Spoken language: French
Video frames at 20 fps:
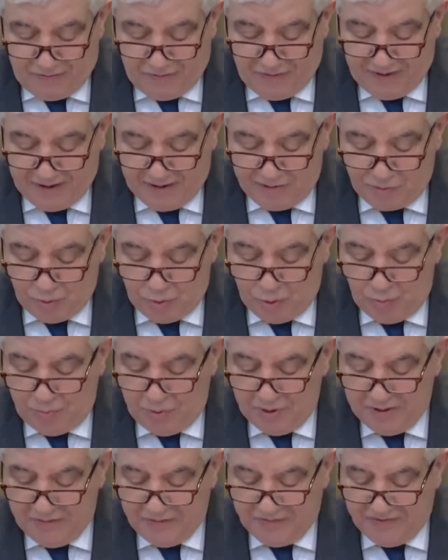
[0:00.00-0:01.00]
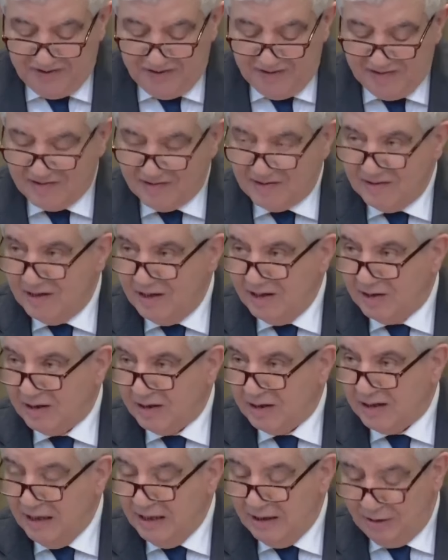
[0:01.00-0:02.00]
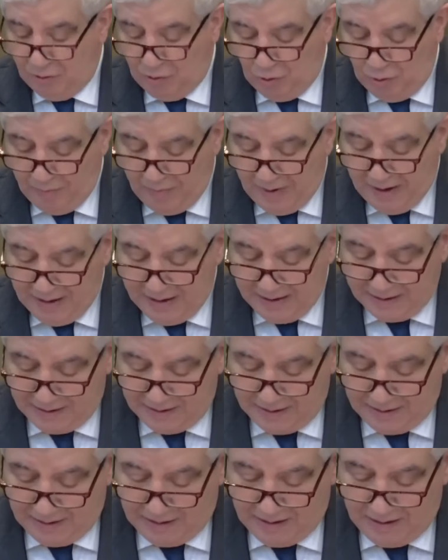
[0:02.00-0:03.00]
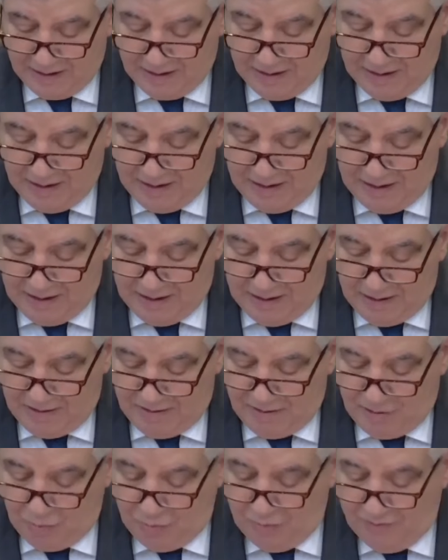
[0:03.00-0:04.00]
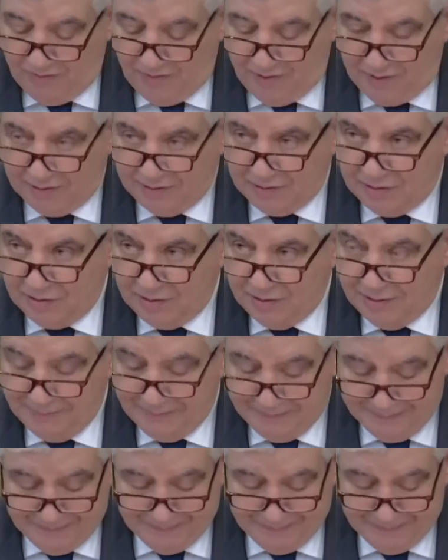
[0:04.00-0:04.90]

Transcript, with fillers: le faire sous le bénéfice des quelques remarques suivantes.